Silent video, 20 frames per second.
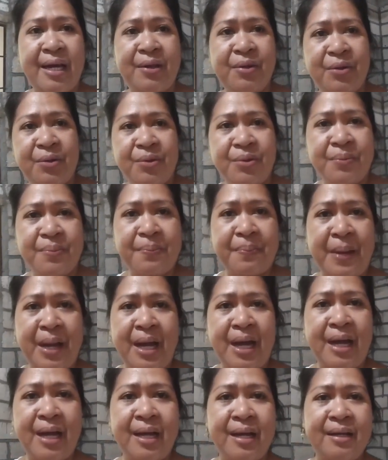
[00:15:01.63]
ano,
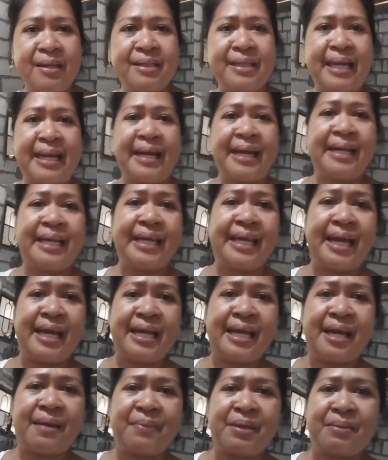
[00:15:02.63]
pang
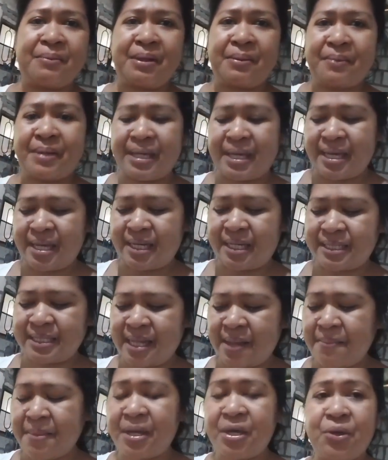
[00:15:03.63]
tanghalian namin mamaya
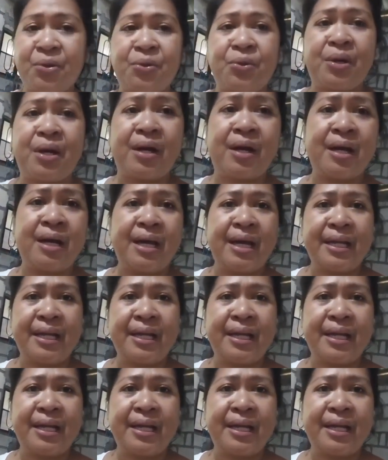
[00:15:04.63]
kasama yung ah,